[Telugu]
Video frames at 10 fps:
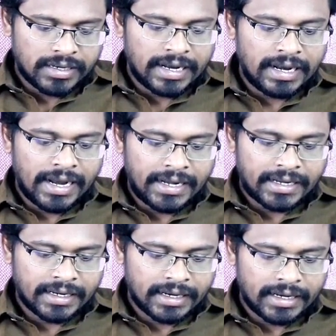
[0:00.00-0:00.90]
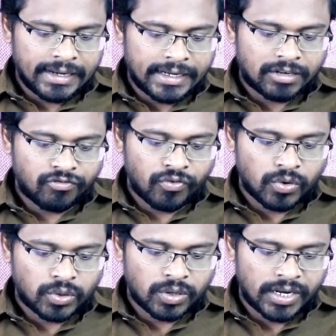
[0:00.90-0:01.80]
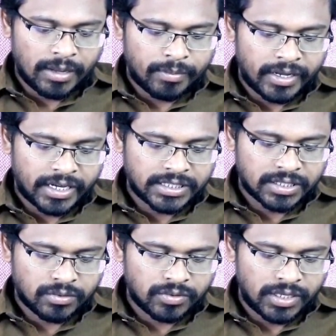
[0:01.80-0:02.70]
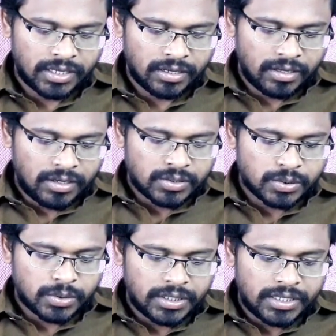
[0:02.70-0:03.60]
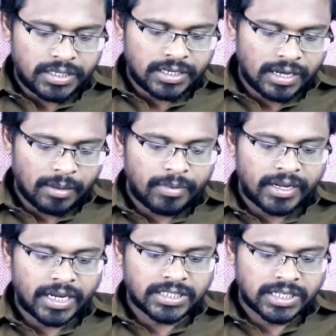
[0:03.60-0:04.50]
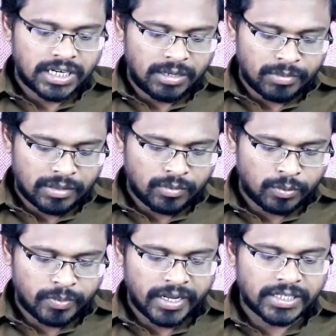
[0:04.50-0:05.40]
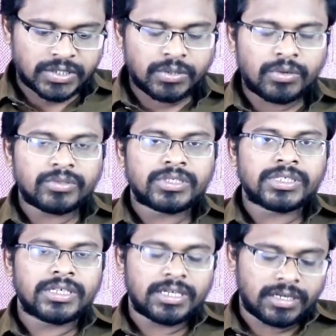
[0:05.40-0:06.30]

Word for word: ఎల్ఐటి లిట్ ఫోటో అనే అప్లికేషన్ ఉంది సో ఈ అప్లికేషన్ని మనము ప్లే స్టోర్ నుంచి